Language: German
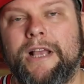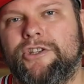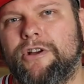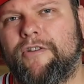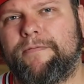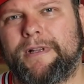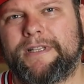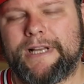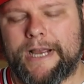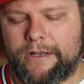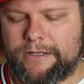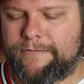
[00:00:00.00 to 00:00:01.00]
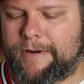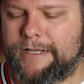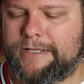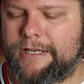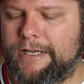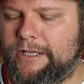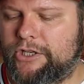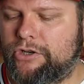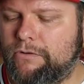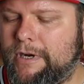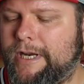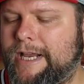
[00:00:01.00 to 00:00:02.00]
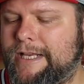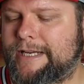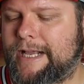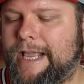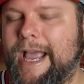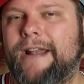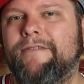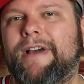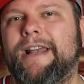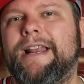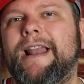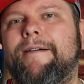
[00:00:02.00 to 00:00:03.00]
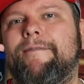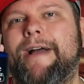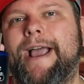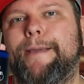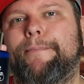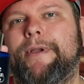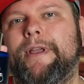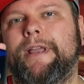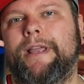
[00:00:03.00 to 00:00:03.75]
So, auf Platz 23, Juliet has a Gun Vanilla Vibe.